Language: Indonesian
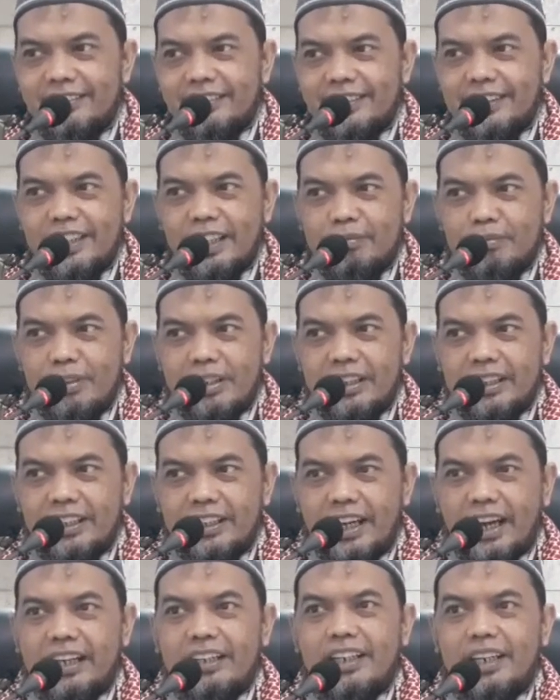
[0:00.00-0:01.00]
tidak
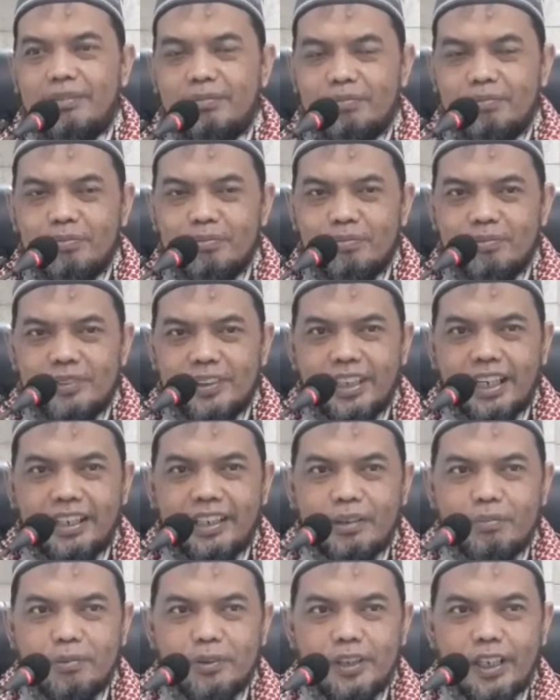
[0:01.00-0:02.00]
memiliki adab dia
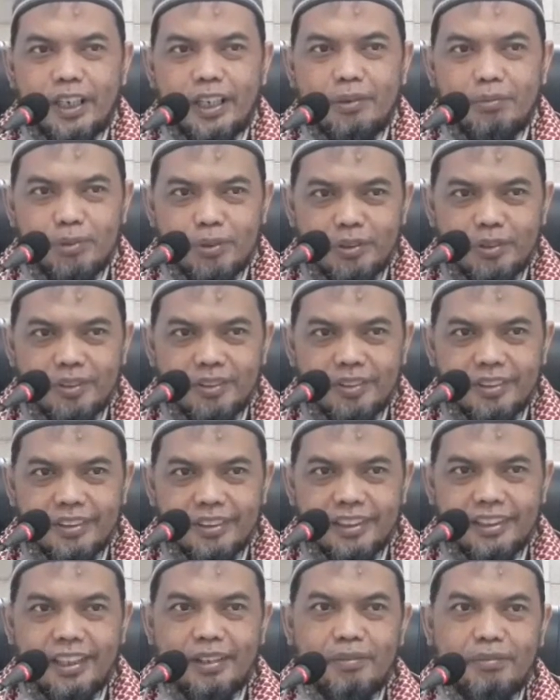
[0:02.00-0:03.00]
hanya punya
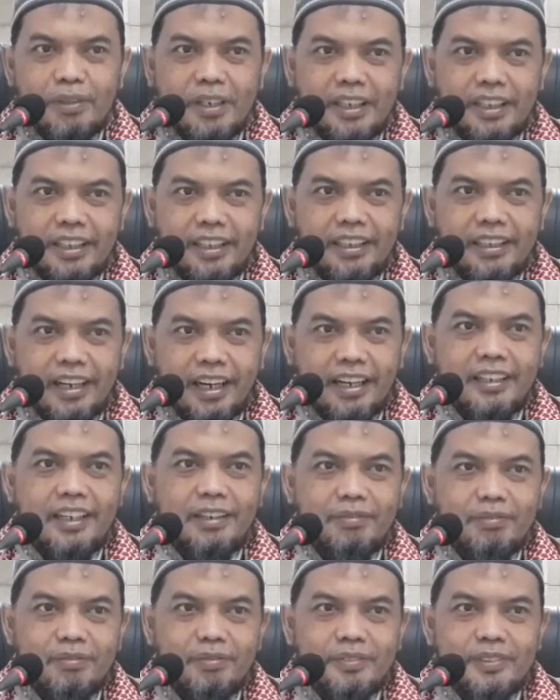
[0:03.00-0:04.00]
ilmu tidak memiliki
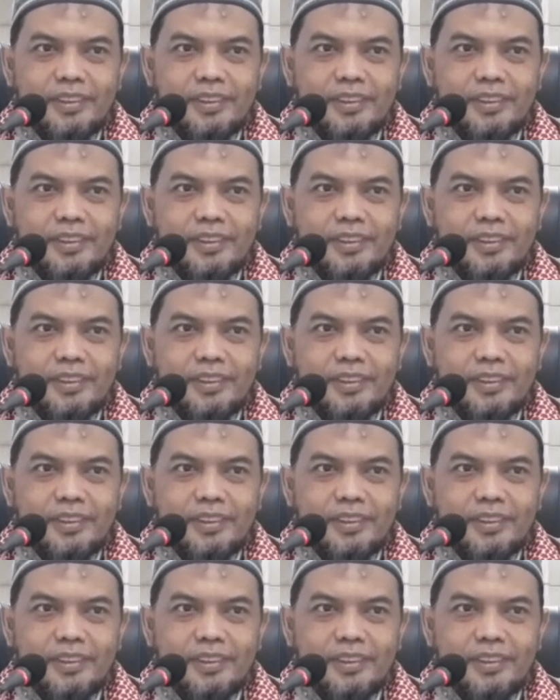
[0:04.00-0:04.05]
adab